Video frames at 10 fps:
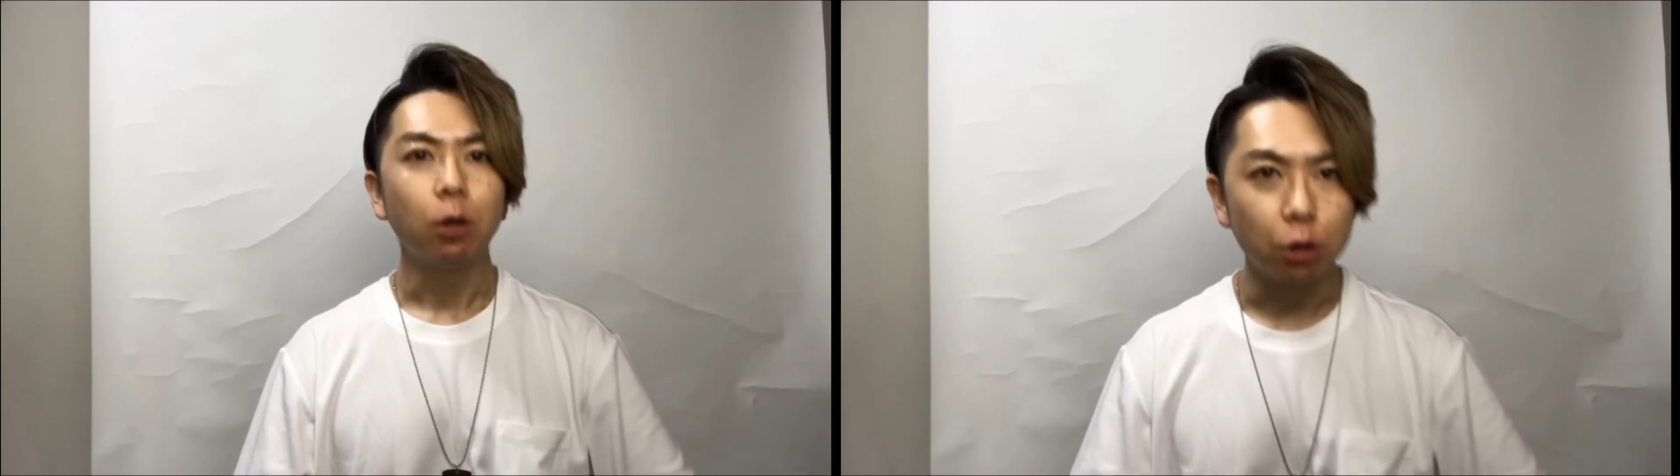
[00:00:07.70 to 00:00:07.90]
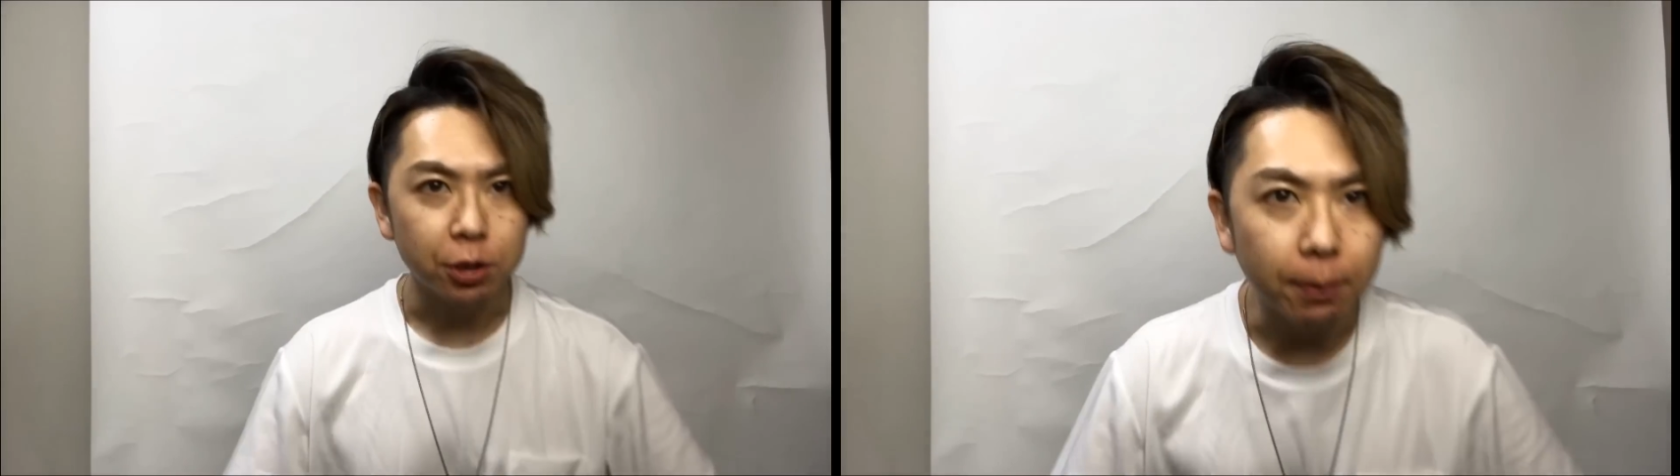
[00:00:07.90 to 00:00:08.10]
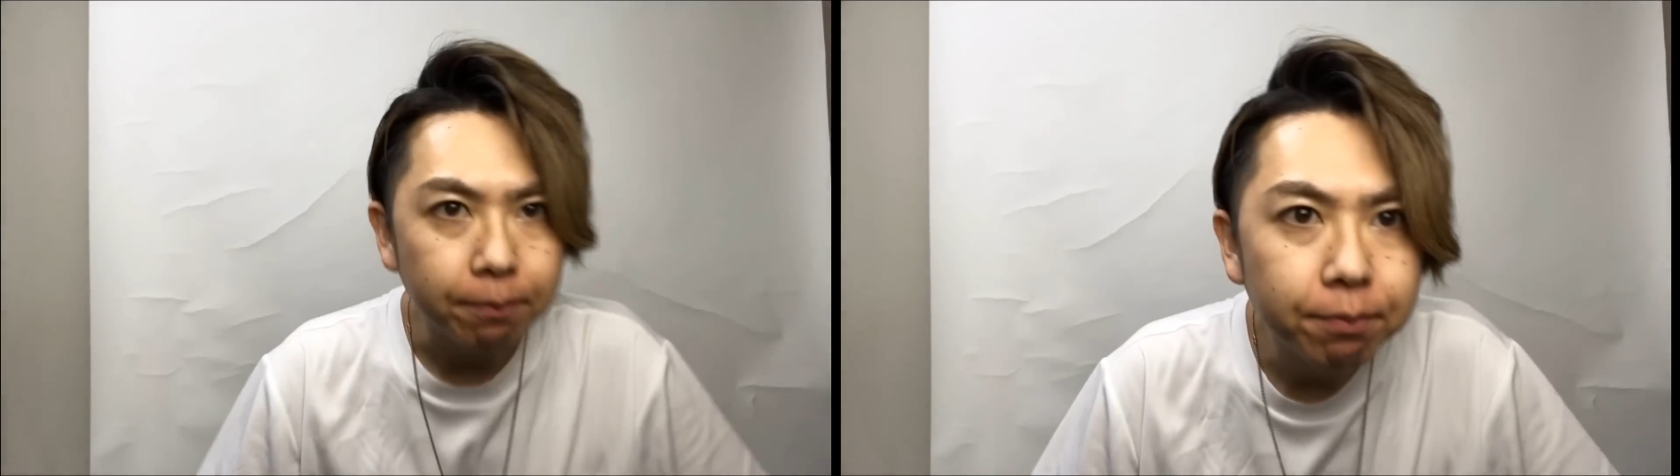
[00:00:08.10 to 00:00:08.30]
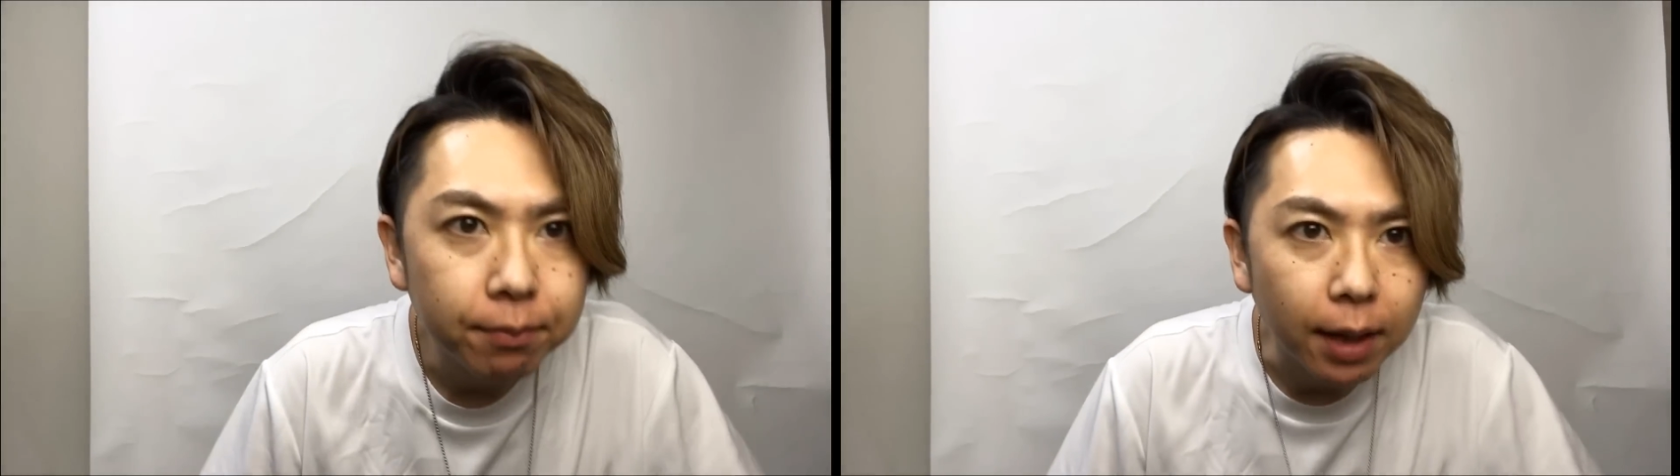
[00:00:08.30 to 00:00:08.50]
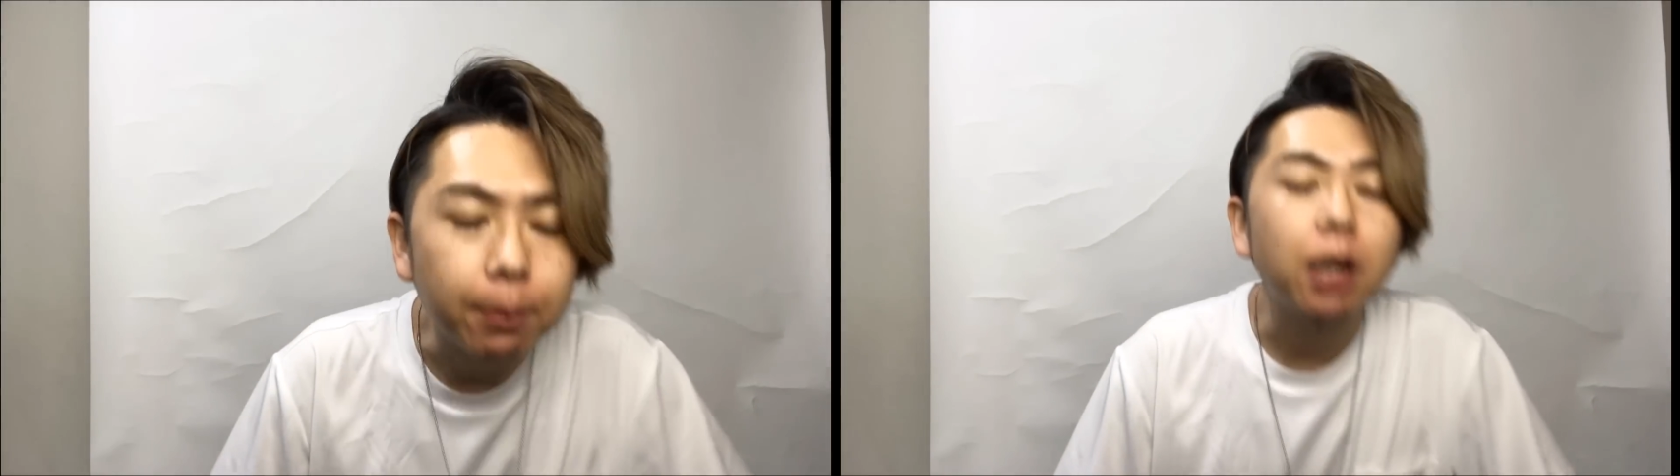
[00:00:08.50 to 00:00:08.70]
んにちは。
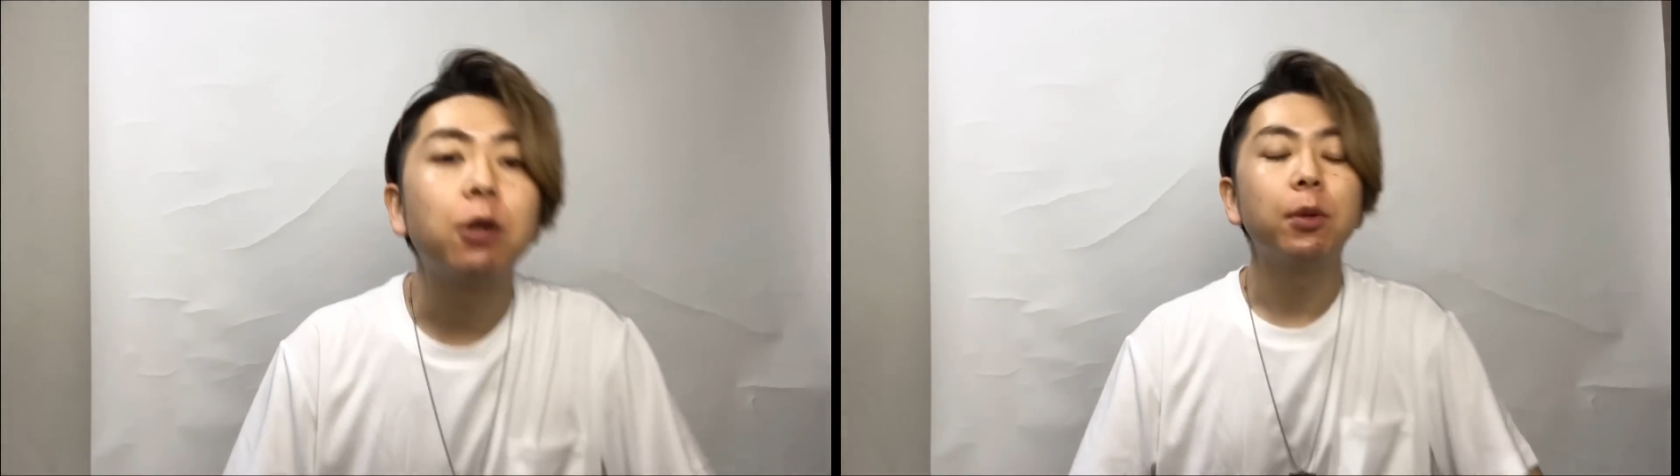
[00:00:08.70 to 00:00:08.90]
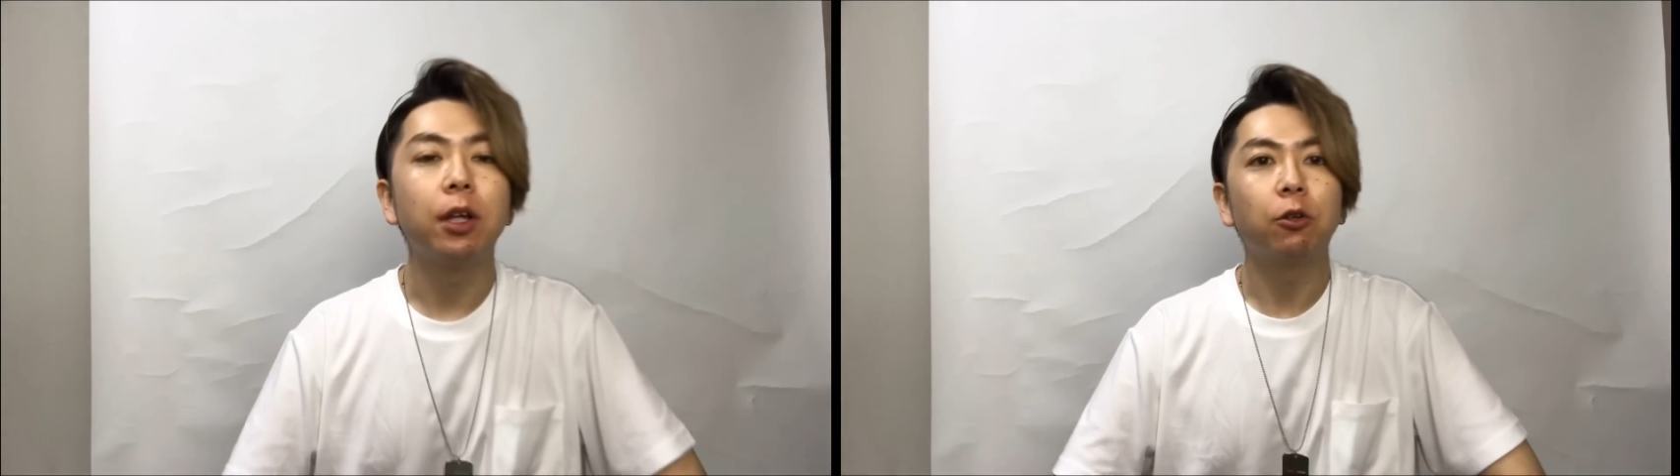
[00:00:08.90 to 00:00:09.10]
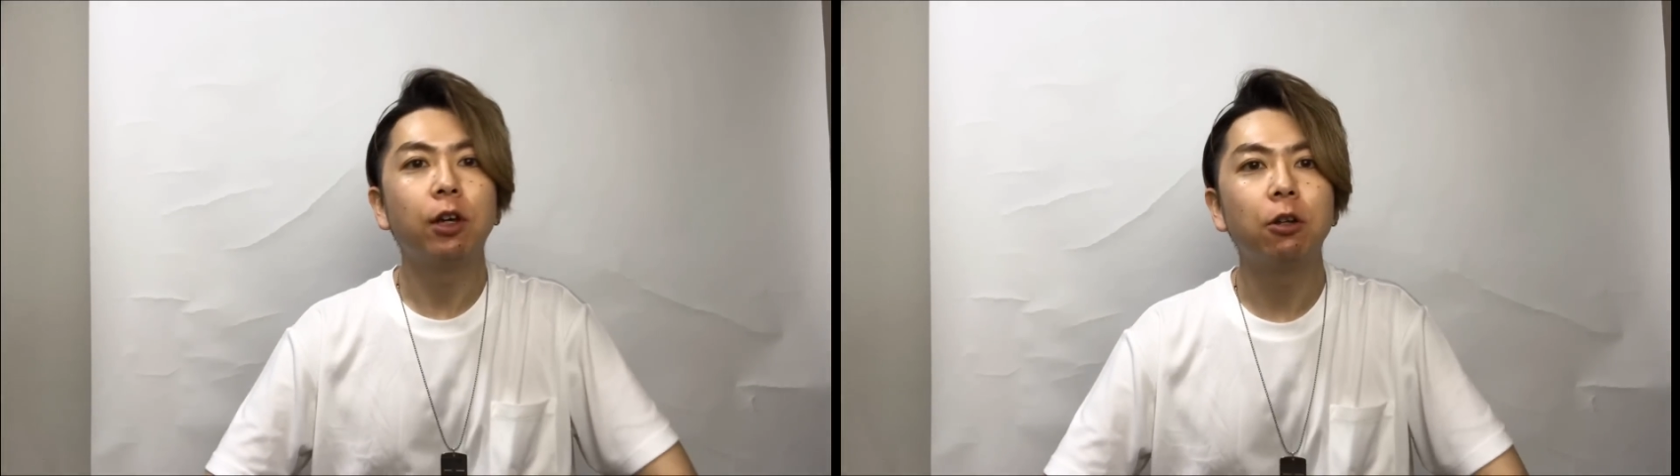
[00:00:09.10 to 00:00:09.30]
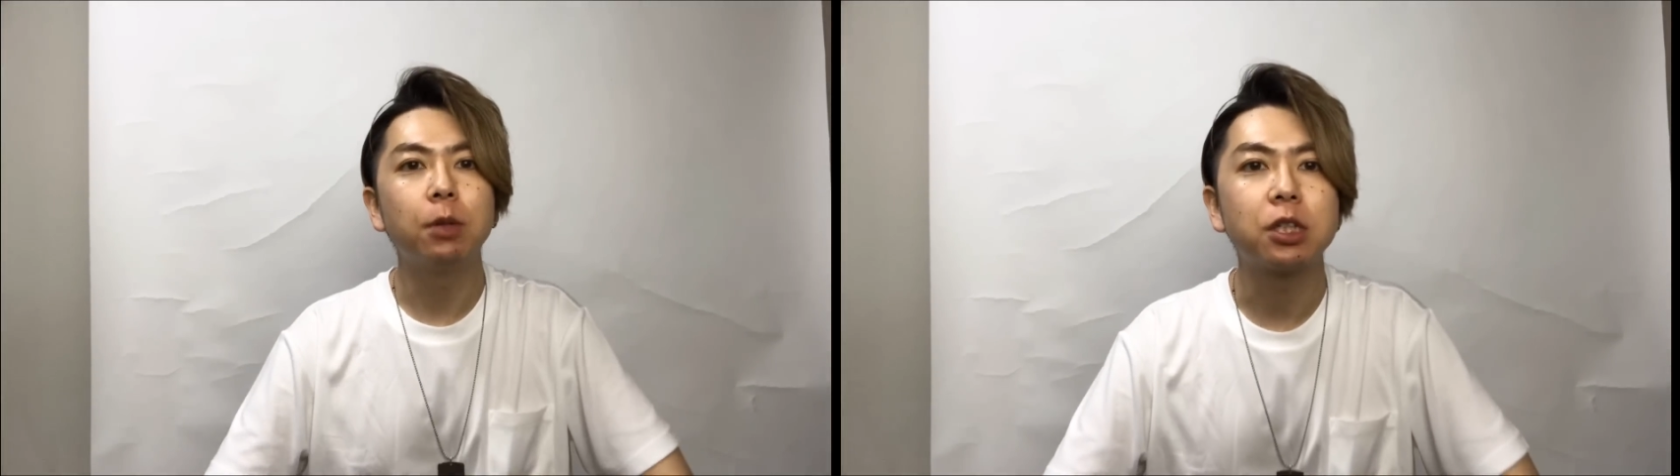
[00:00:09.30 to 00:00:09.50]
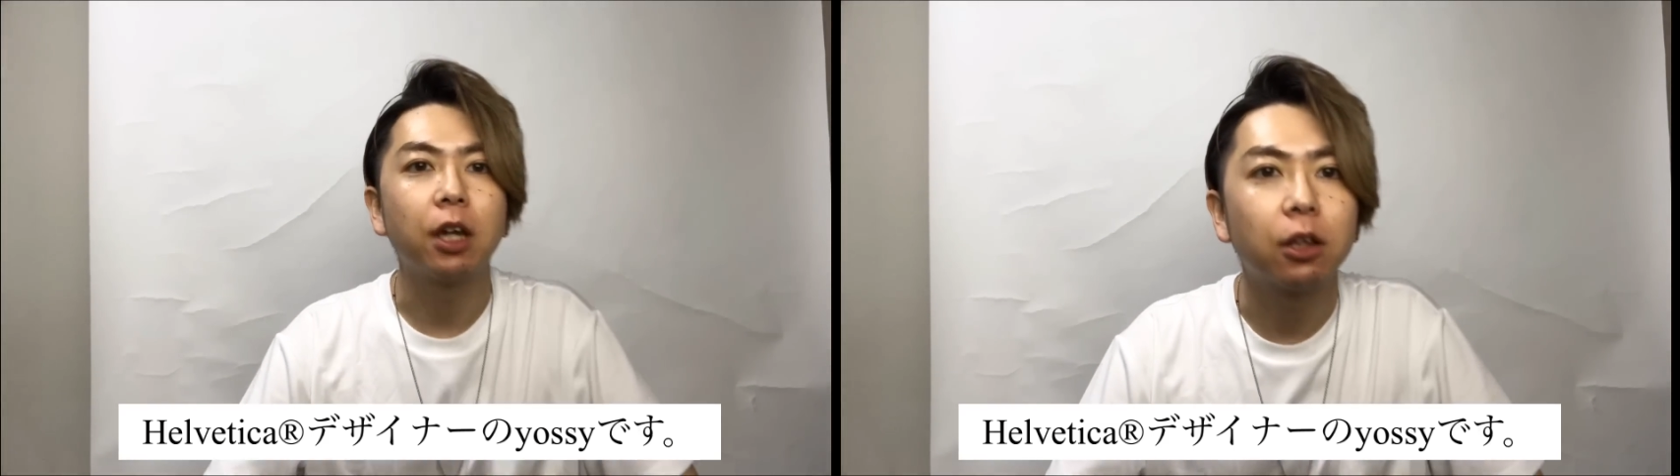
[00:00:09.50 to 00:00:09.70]

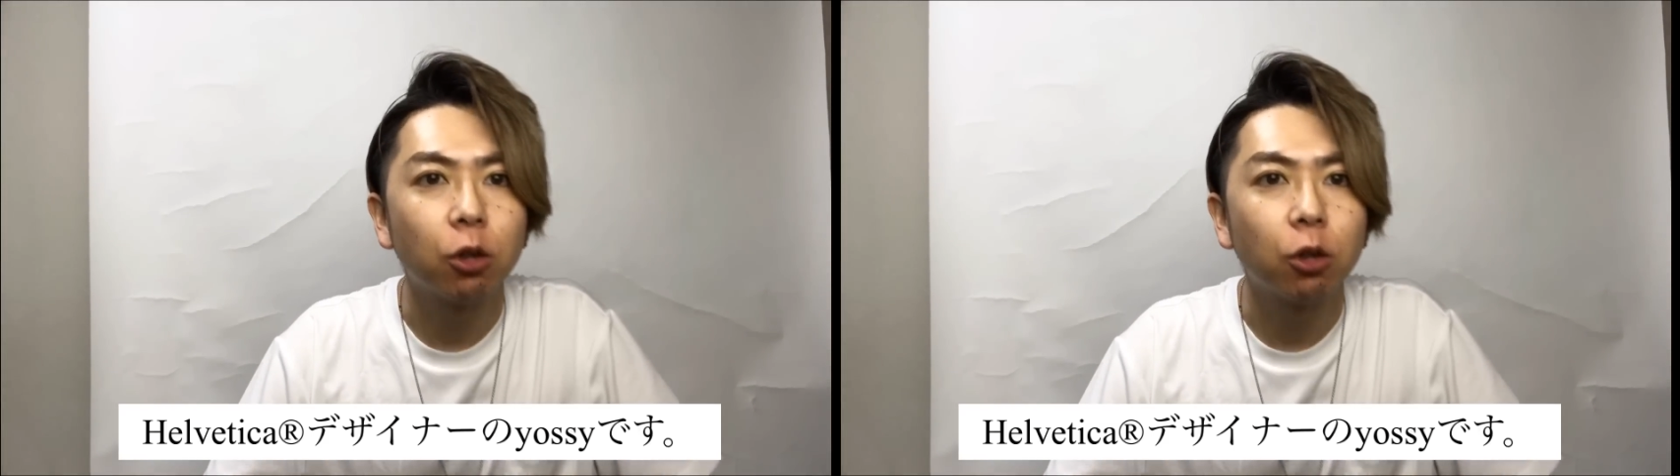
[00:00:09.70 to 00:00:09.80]
アパレルブランドヘルベシカやっ